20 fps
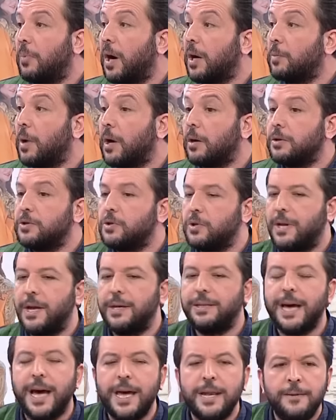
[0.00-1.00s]
Bak bak
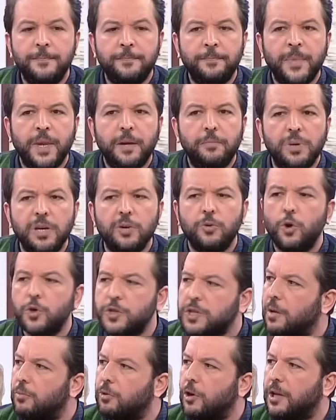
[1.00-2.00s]
neden? bir
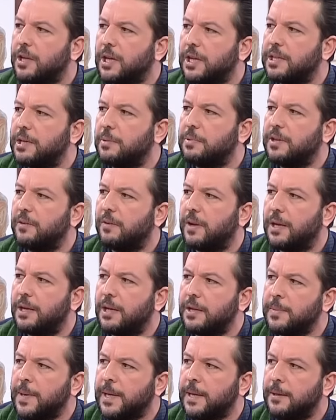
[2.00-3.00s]
özre bu kadar tepki
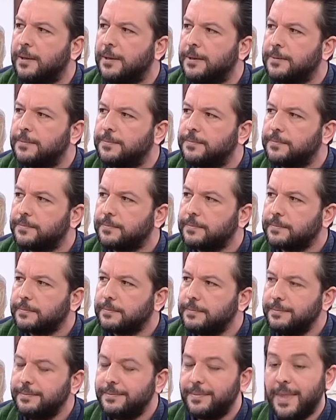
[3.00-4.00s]
verilir mi?
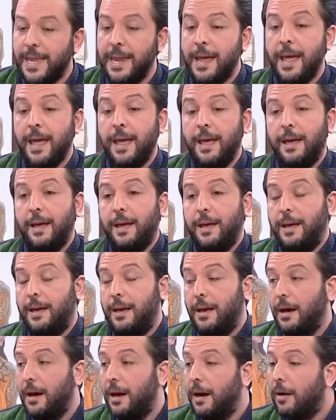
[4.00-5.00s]
Demek ki oyunlar bozuldu
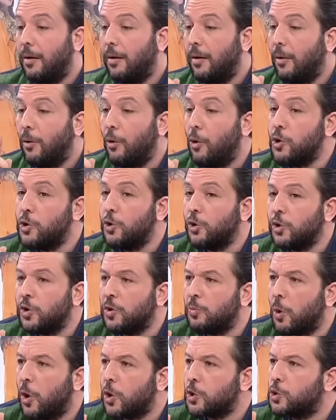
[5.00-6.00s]
e, Nihat.
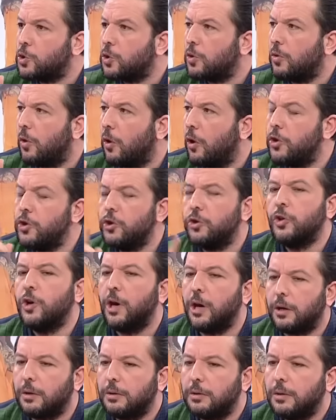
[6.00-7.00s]
Oyunu bozduk,
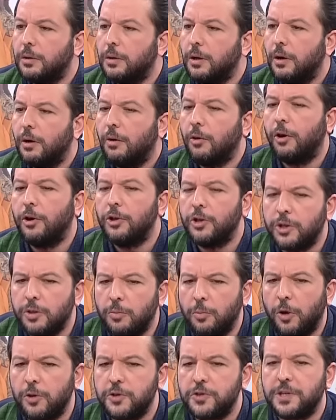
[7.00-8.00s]
oyunu. Evet.
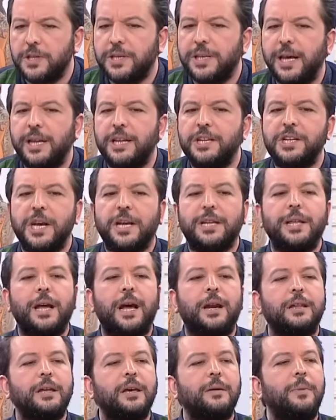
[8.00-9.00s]
Oyunu bozduk.
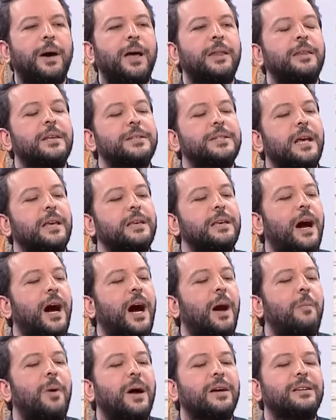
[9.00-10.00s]
Geleceklerdi. Ben de sanki
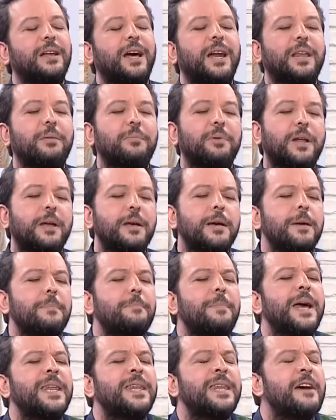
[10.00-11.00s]
ahmaklar gibi
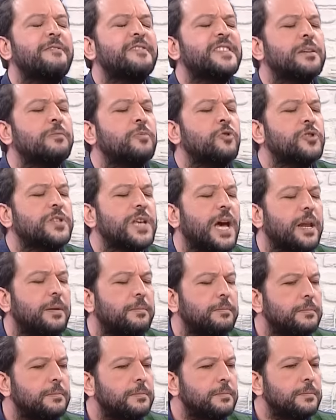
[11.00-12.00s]
ben nefsimi
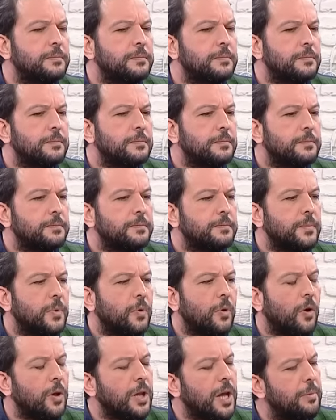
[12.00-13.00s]
üzerim.
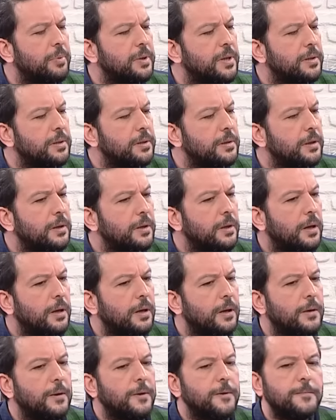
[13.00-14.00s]
Olabilir. Sen
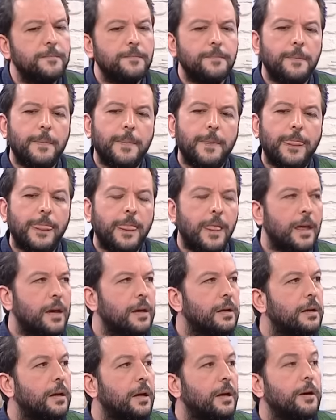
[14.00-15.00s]
orada da söylemişsin.
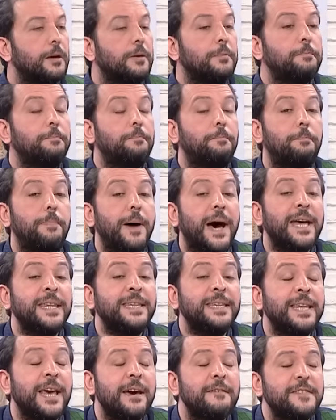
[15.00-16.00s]
Nefsimi ayaklar altına alarak.
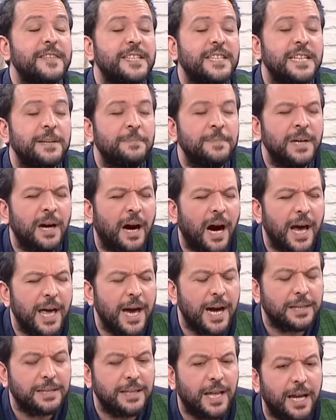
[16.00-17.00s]
Ben nefsimi
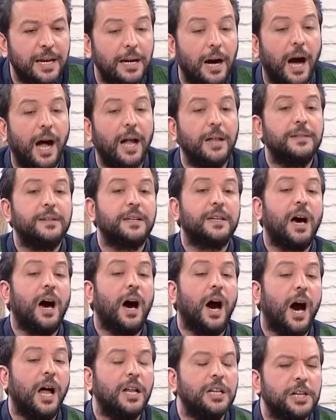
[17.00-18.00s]
ayaklar
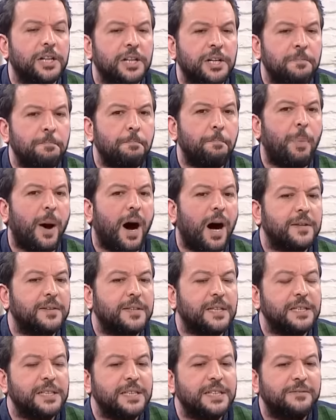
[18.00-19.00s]
altına alırım.
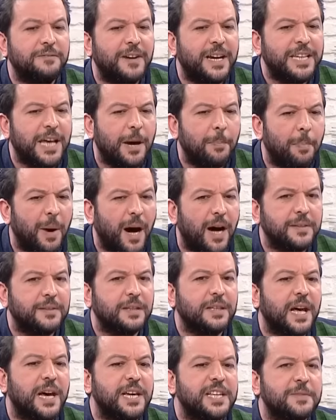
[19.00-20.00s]
Batılı ve de
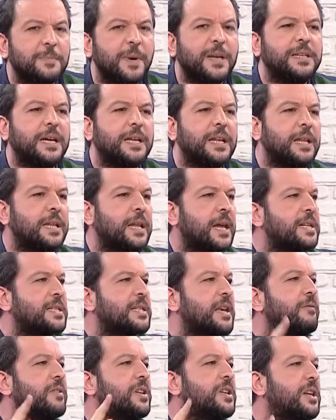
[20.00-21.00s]
batıla hizmet edenleri
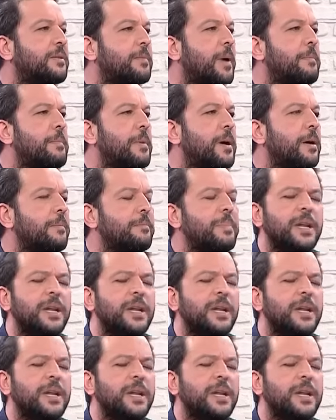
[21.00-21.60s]
sevindirmem.